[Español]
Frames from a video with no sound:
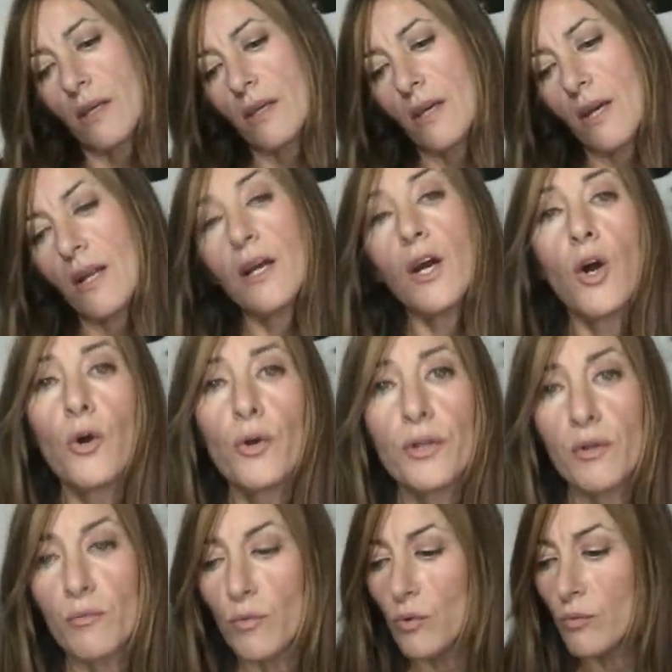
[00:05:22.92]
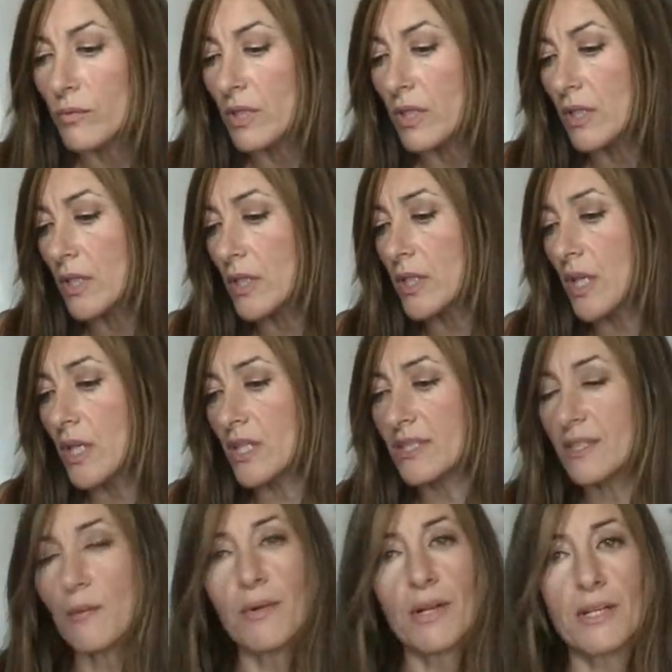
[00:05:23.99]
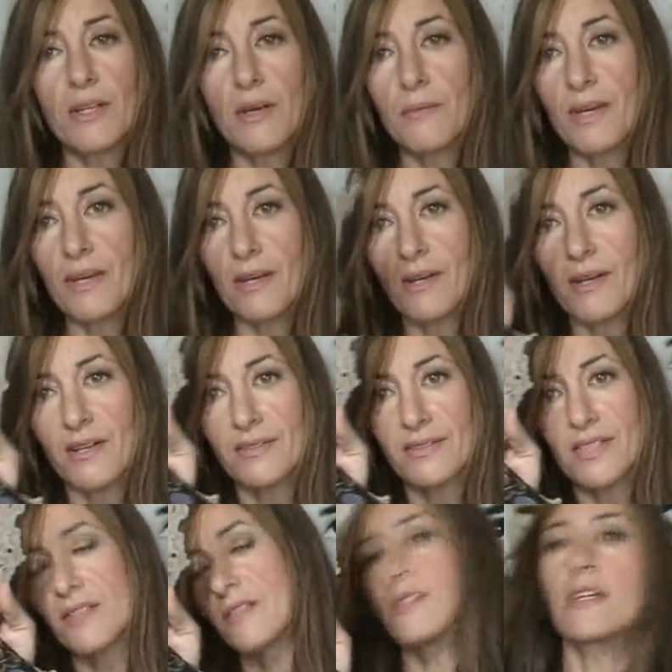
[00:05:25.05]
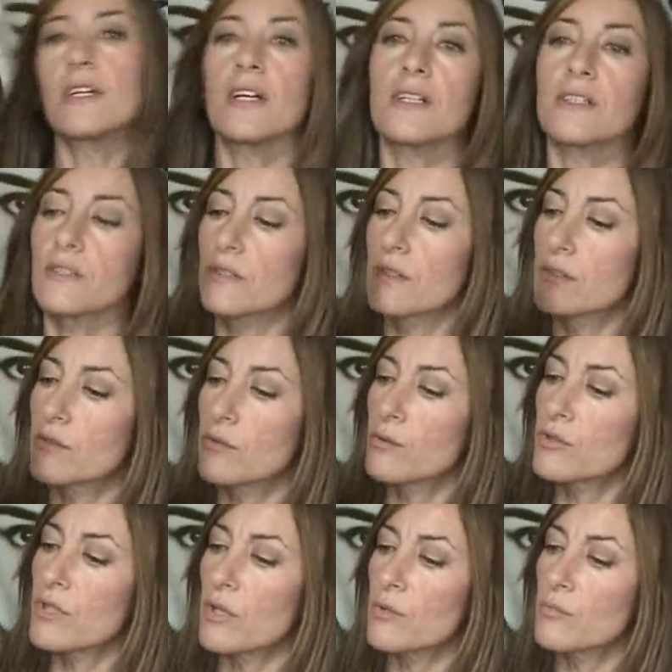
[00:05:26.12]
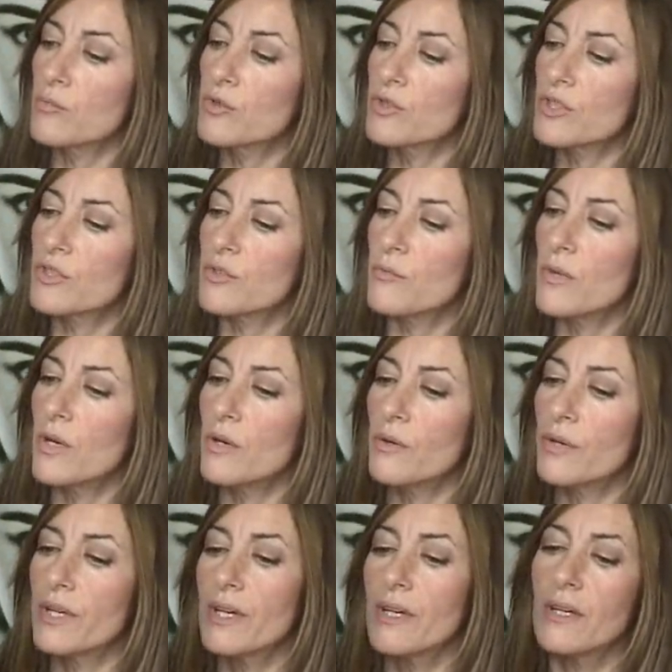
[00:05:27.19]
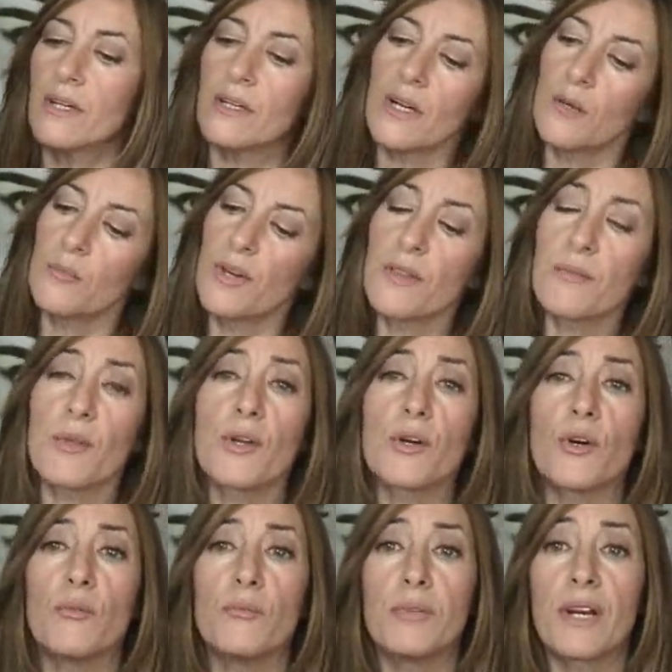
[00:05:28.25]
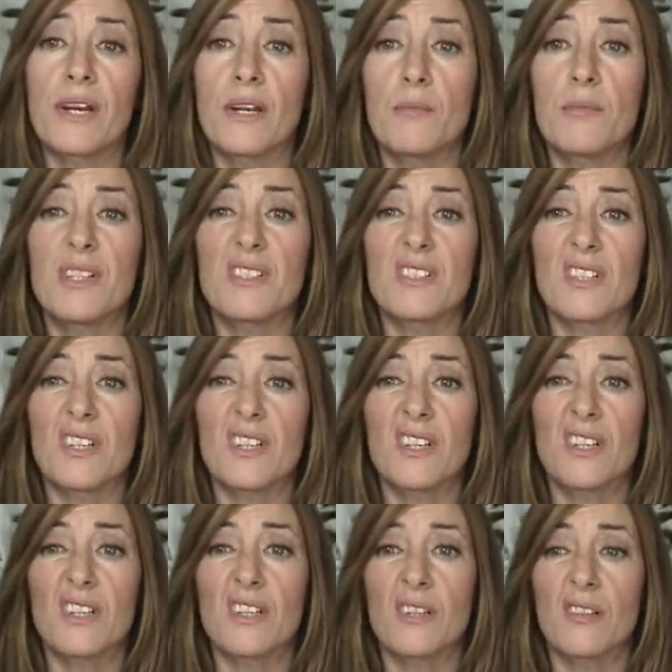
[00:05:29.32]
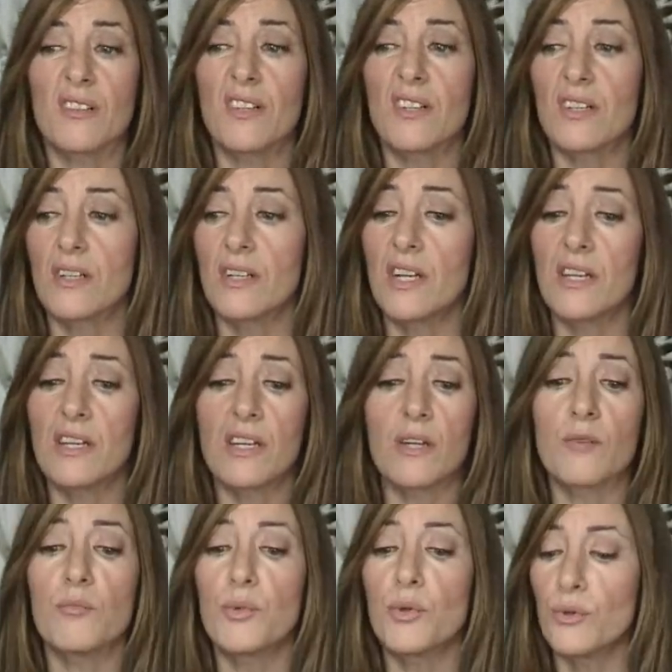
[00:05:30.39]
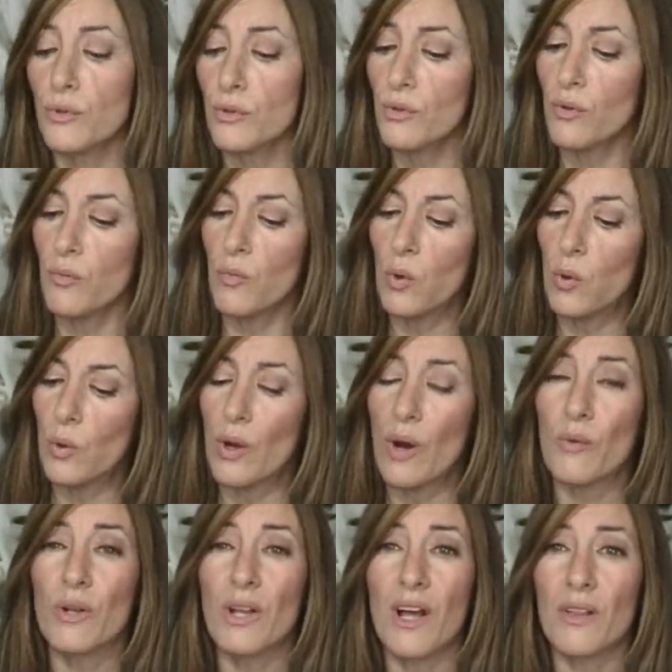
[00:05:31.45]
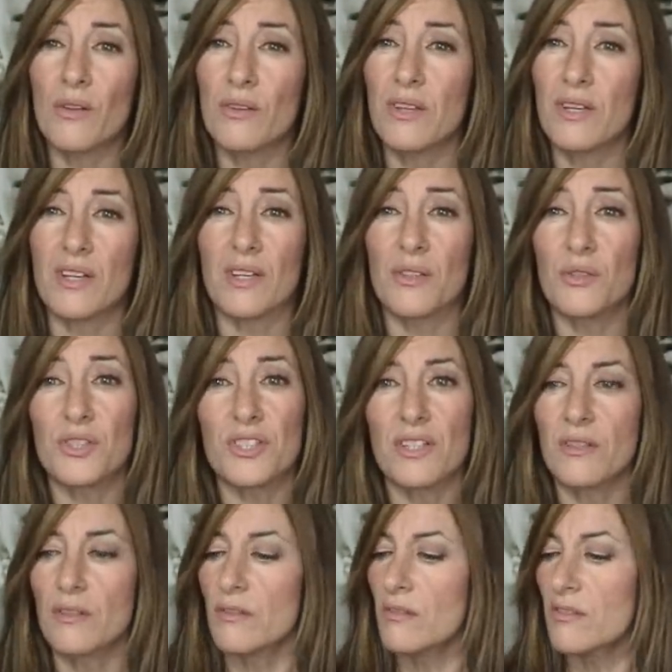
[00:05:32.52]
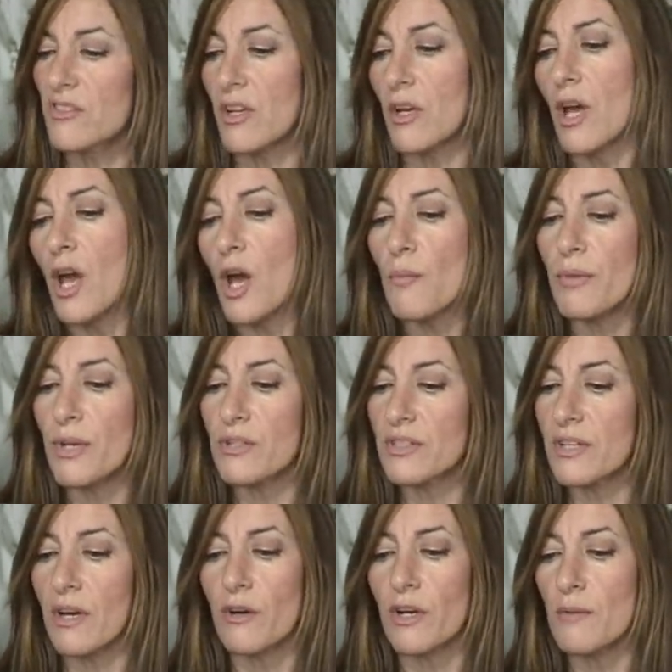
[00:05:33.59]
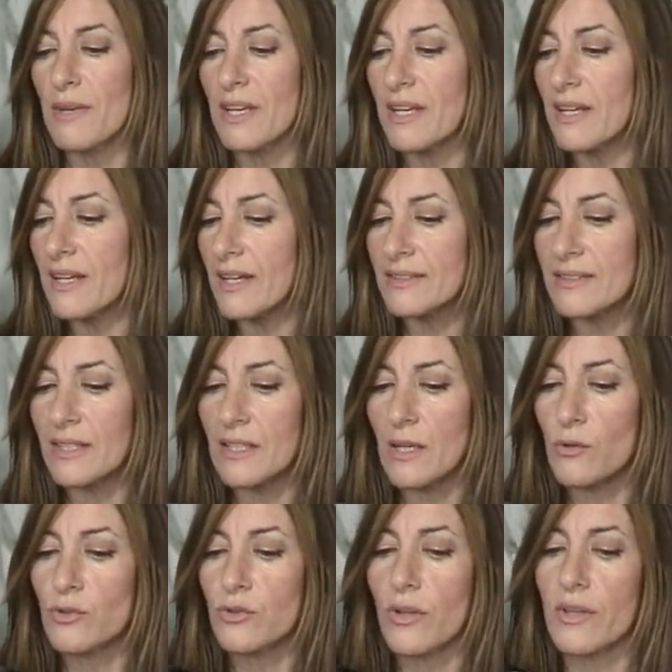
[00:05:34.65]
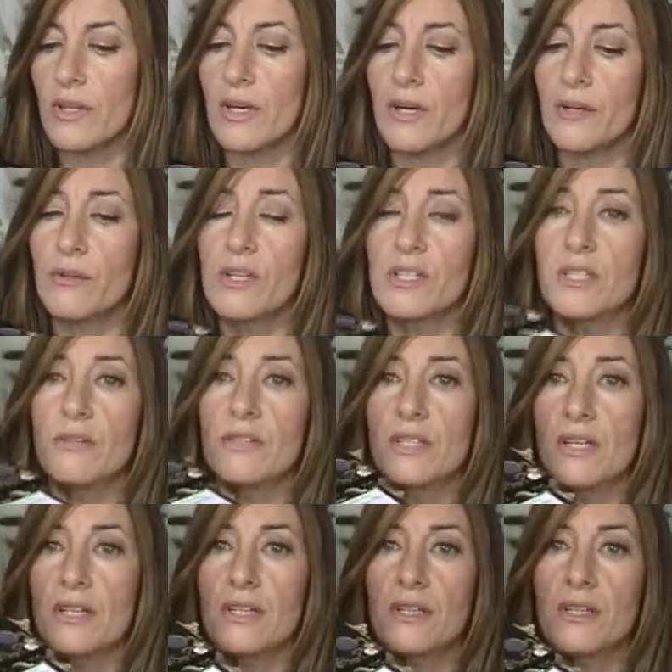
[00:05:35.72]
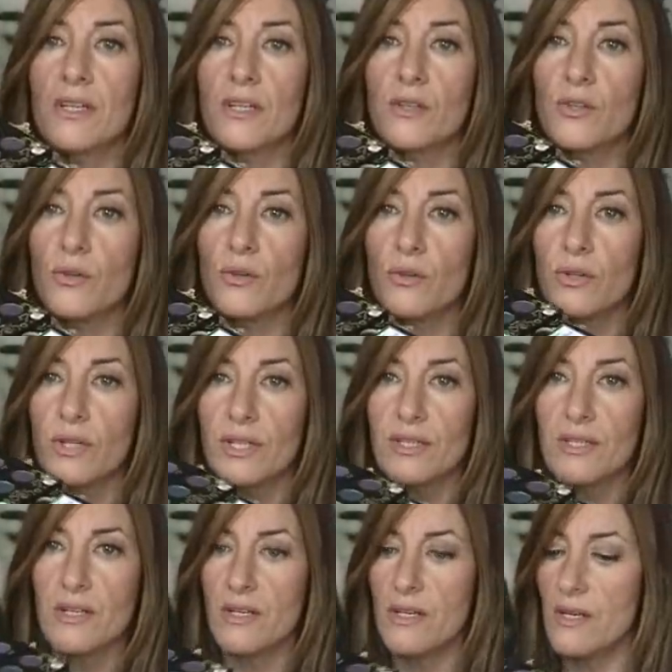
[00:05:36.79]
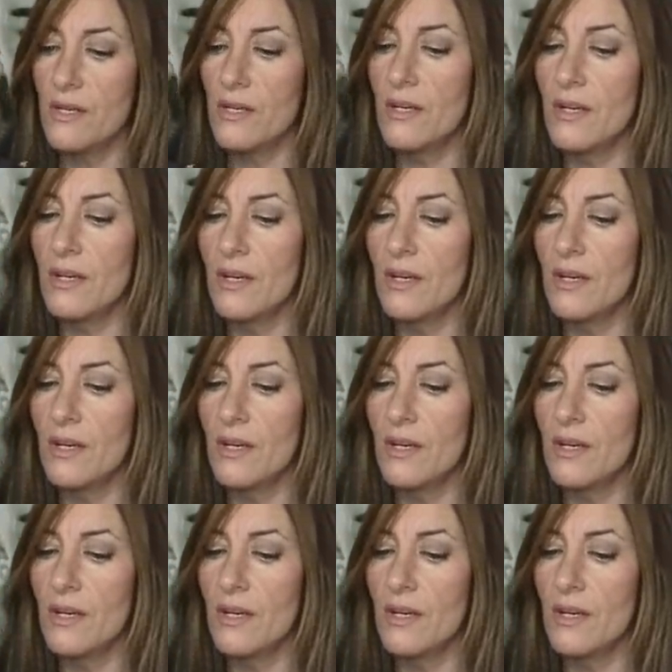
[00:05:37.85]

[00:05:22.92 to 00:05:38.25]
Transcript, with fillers: y el Holim. Y nada, esta paleta me encanta, chicas, estoy usando muchísimo ahora. Al principio de comprarla pensé que, dije, la dejé un poco como a un lado y dije, no sé, no sé. Pero es que ahora me encanta y la uso a diario. Ya sabéis que, que todo lo que tiene